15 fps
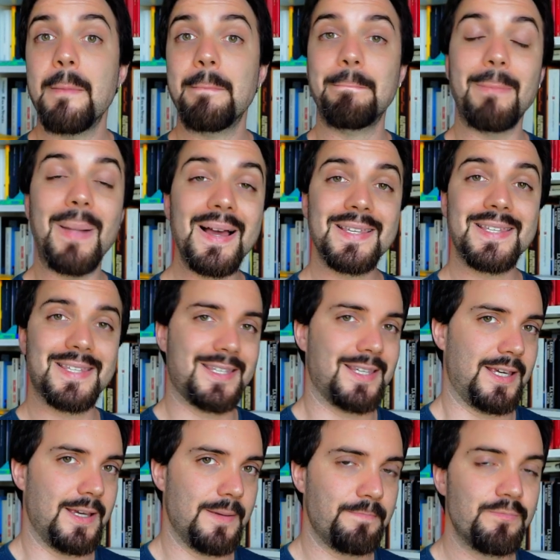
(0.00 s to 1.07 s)
ma
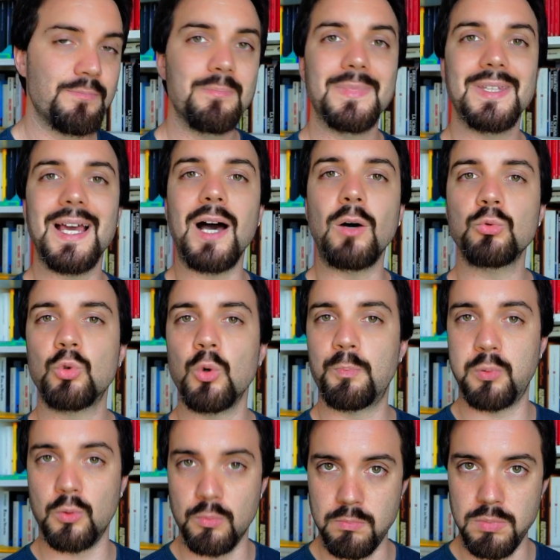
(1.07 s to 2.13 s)
se mi
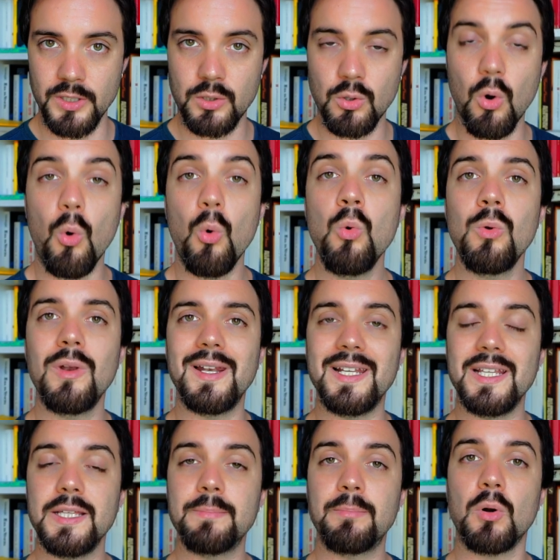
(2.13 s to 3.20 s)
autopubblico un
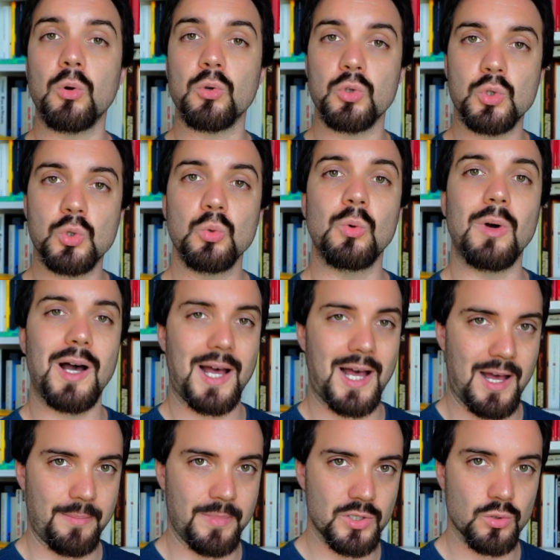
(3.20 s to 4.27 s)
libro su
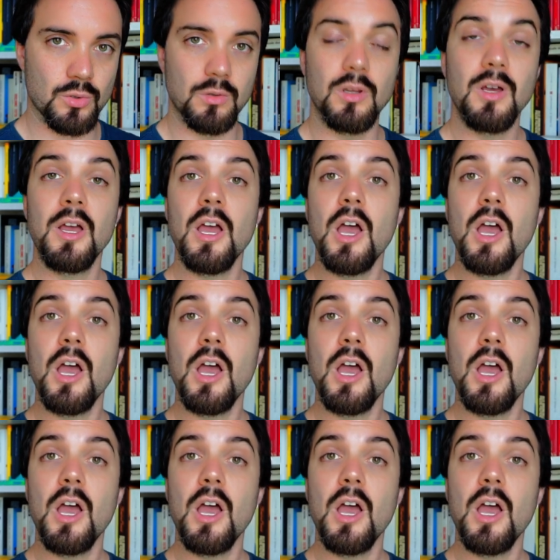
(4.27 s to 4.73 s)
Amazon,